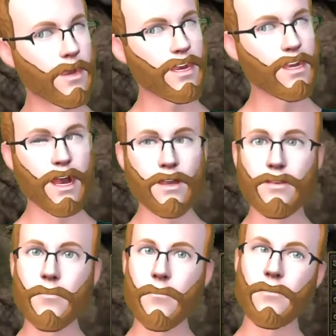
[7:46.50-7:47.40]
et de
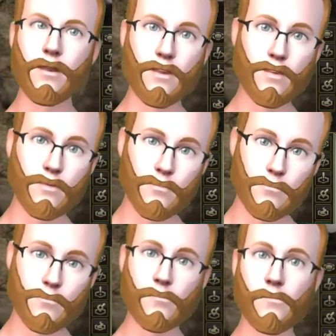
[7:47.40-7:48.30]
judaïsme,
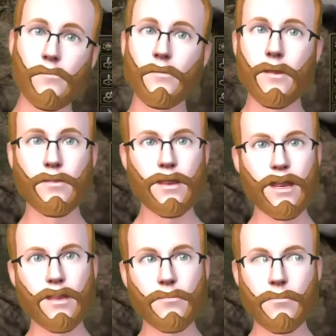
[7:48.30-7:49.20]
et que
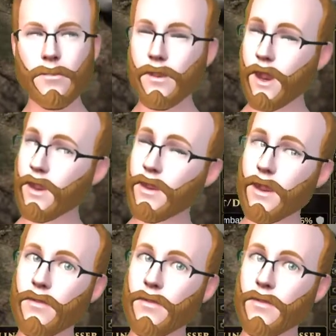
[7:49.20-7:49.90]
j'aimerais faire l'une des